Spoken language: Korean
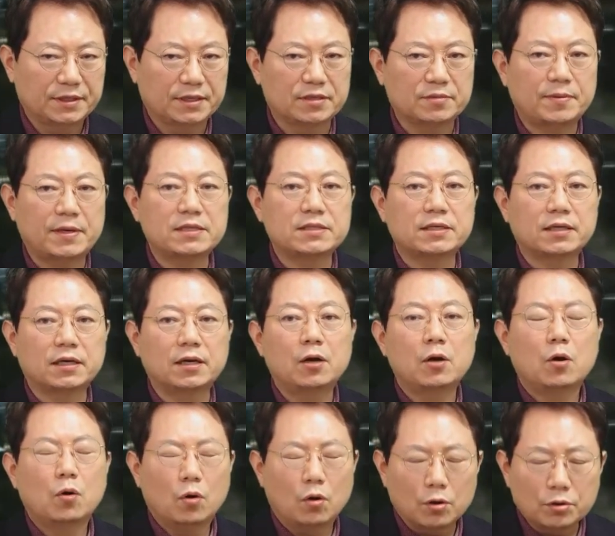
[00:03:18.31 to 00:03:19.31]
그래서
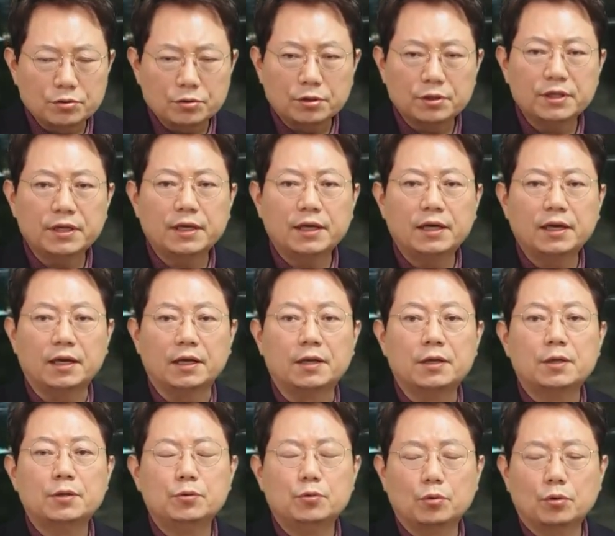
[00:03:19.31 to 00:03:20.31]
판사가 어 그렇네.
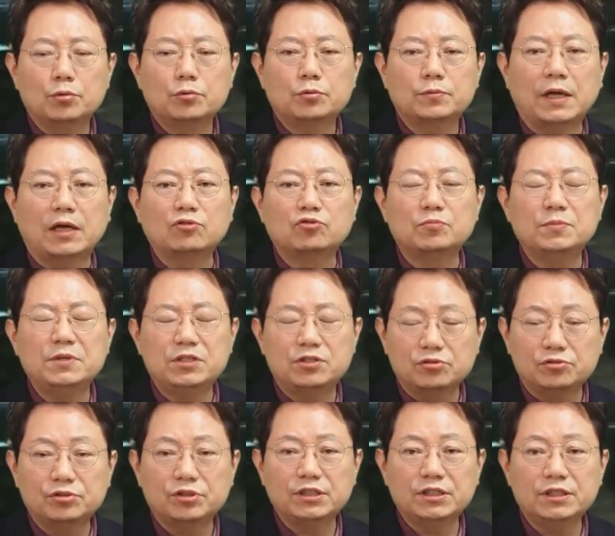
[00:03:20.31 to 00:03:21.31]
요건 좀 다툼이
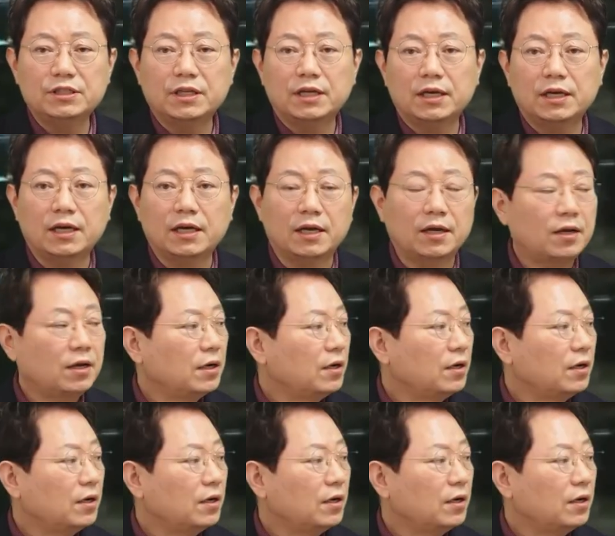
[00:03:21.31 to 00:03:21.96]
있을 수도 있네.